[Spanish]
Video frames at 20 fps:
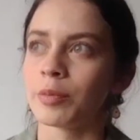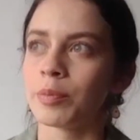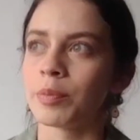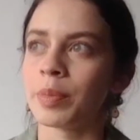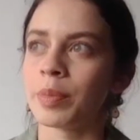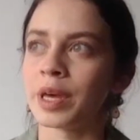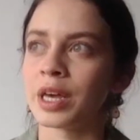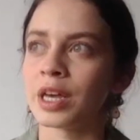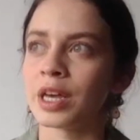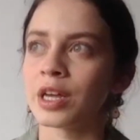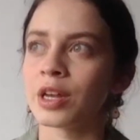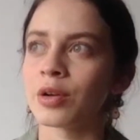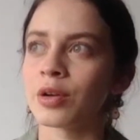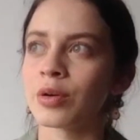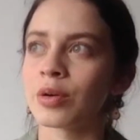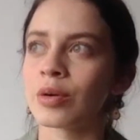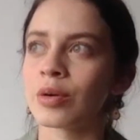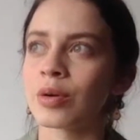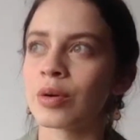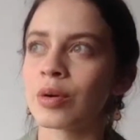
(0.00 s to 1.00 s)

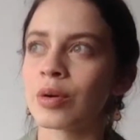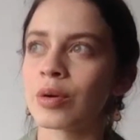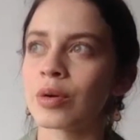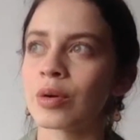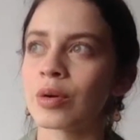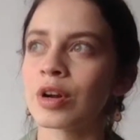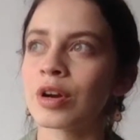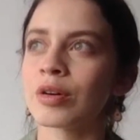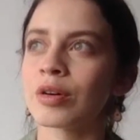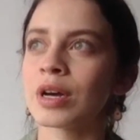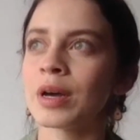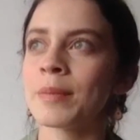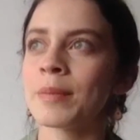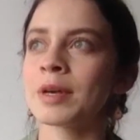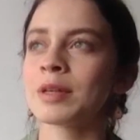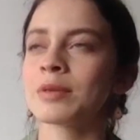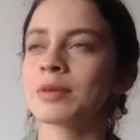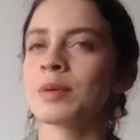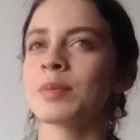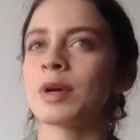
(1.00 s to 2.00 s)
pero creo que
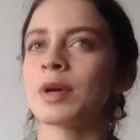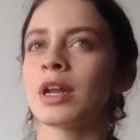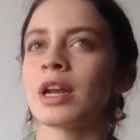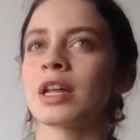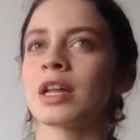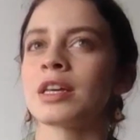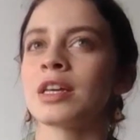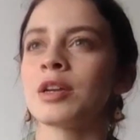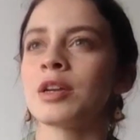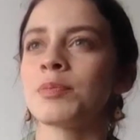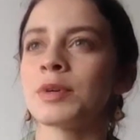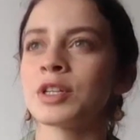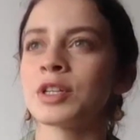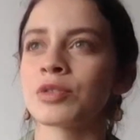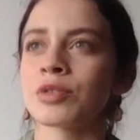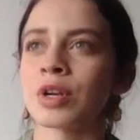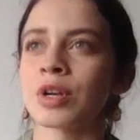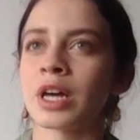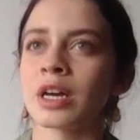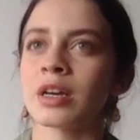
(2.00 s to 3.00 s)
más bien para elegir
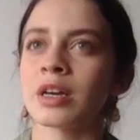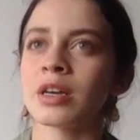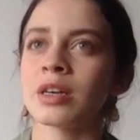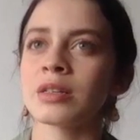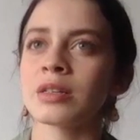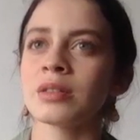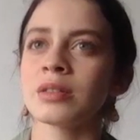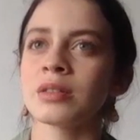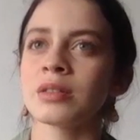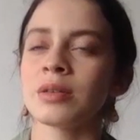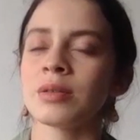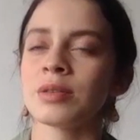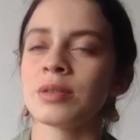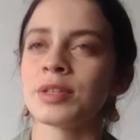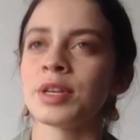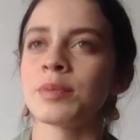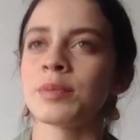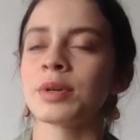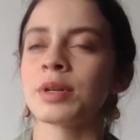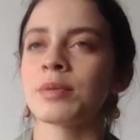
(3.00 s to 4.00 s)
personajes
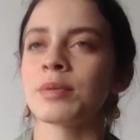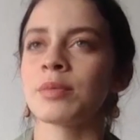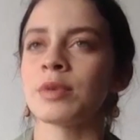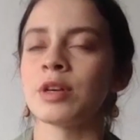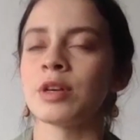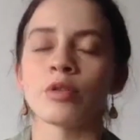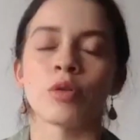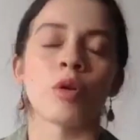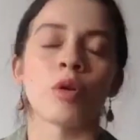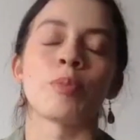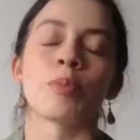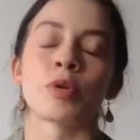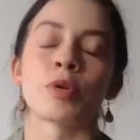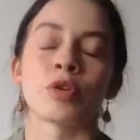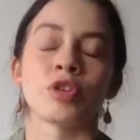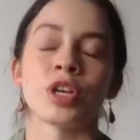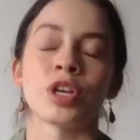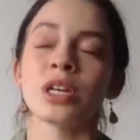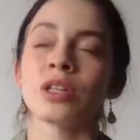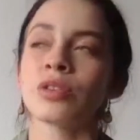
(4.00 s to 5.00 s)
siempre o
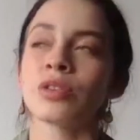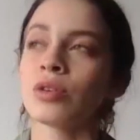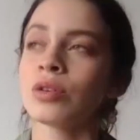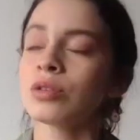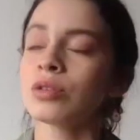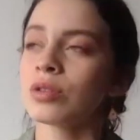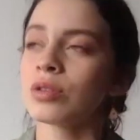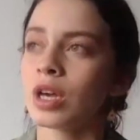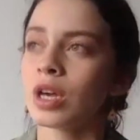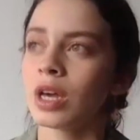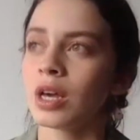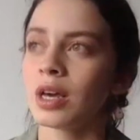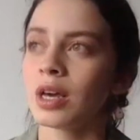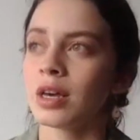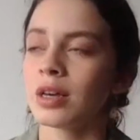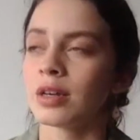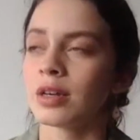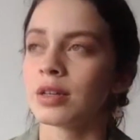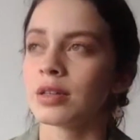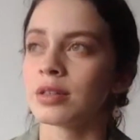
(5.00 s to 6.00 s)
proyectos,
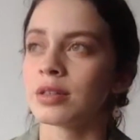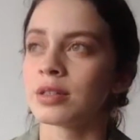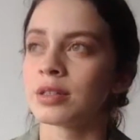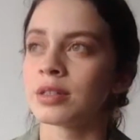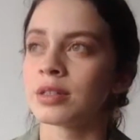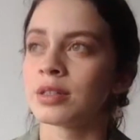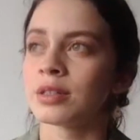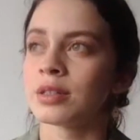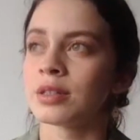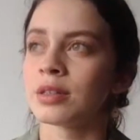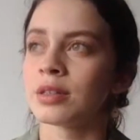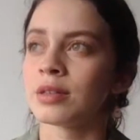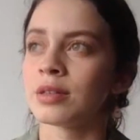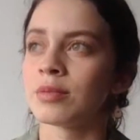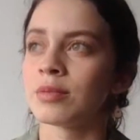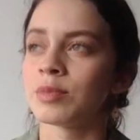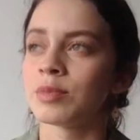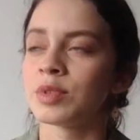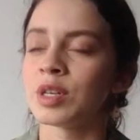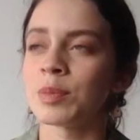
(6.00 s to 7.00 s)

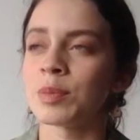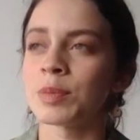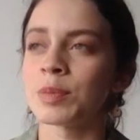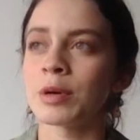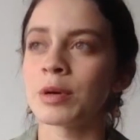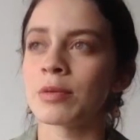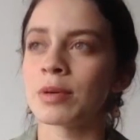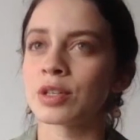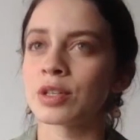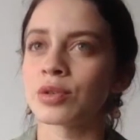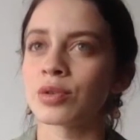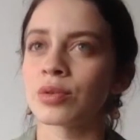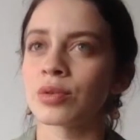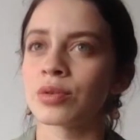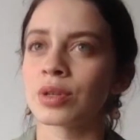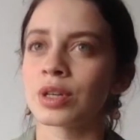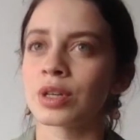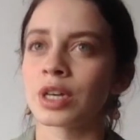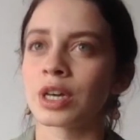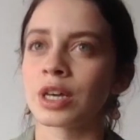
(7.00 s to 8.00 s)
siempre me
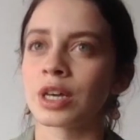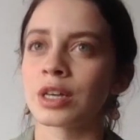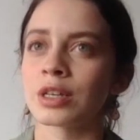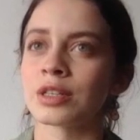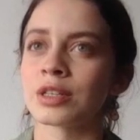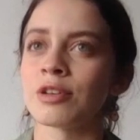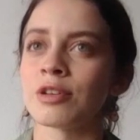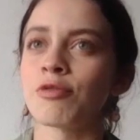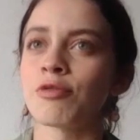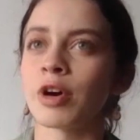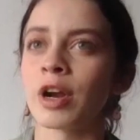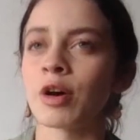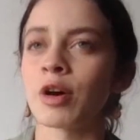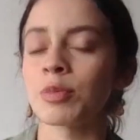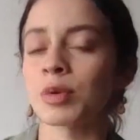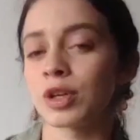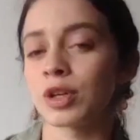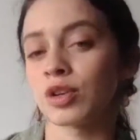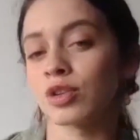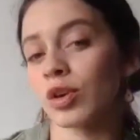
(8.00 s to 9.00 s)
baso de si fuera
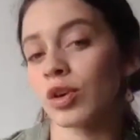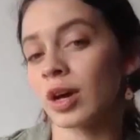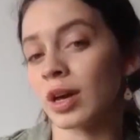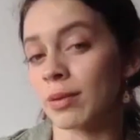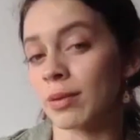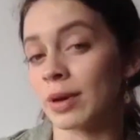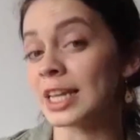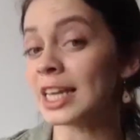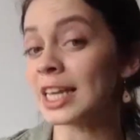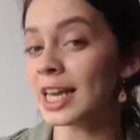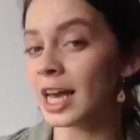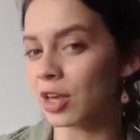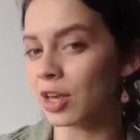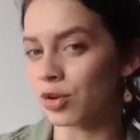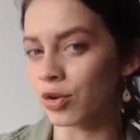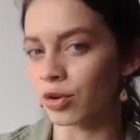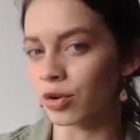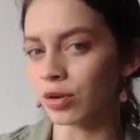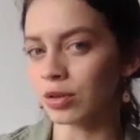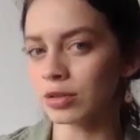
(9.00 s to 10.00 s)
un proyecto que vería
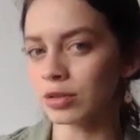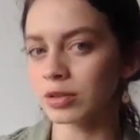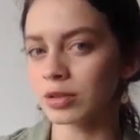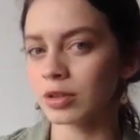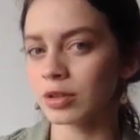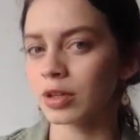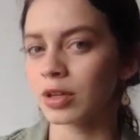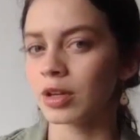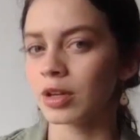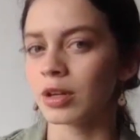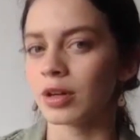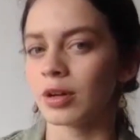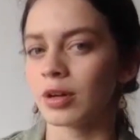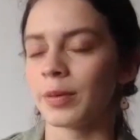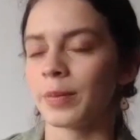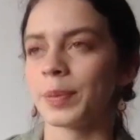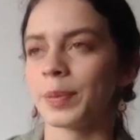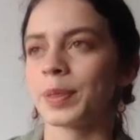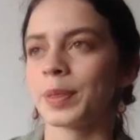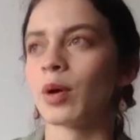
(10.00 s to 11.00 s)
yo
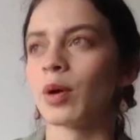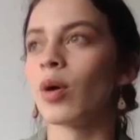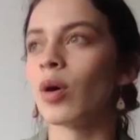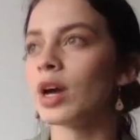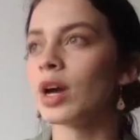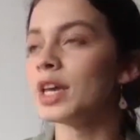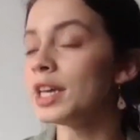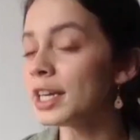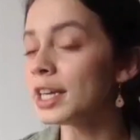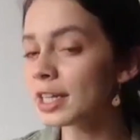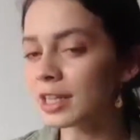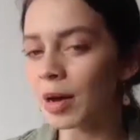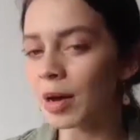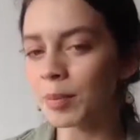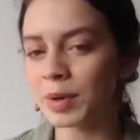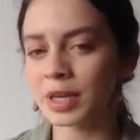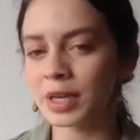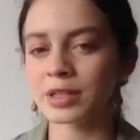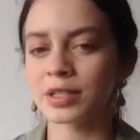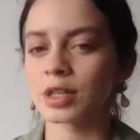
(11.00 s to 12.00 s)
y
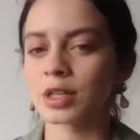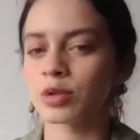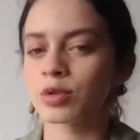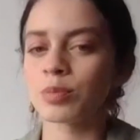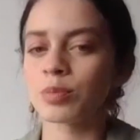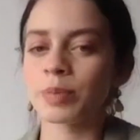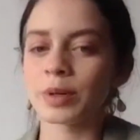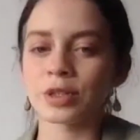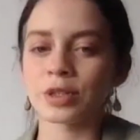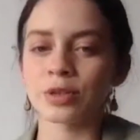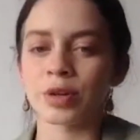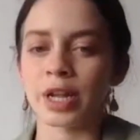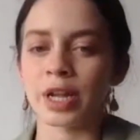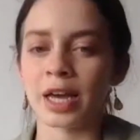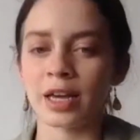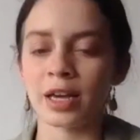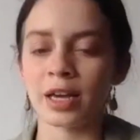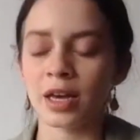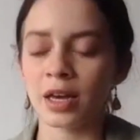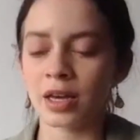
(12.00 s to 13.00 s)
también si es un
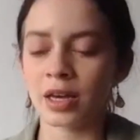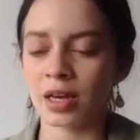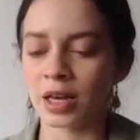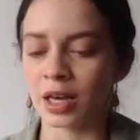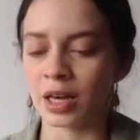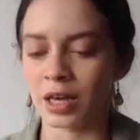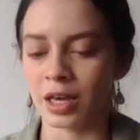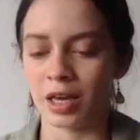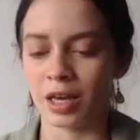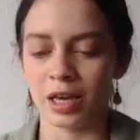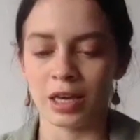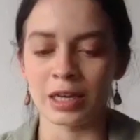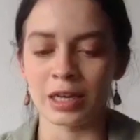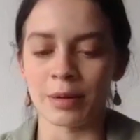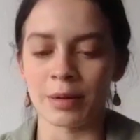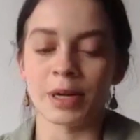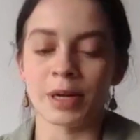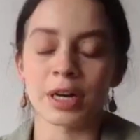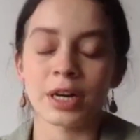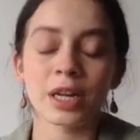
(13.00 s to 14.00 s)
personaje que,
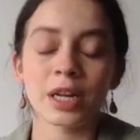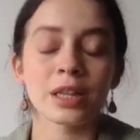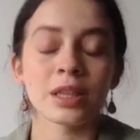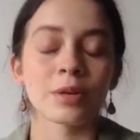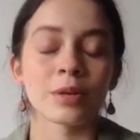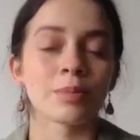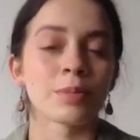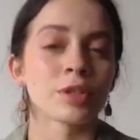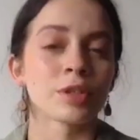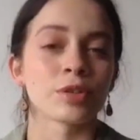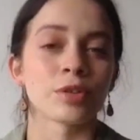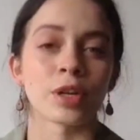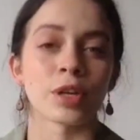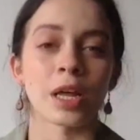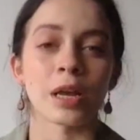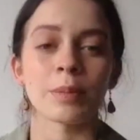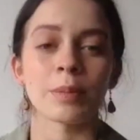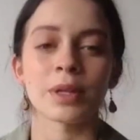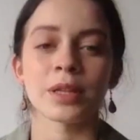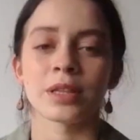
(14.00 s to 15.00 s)
que me rete
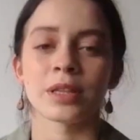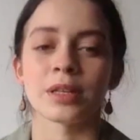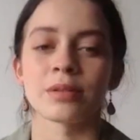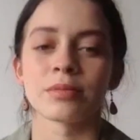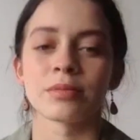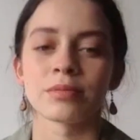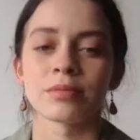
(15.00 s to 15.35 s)
personalmente.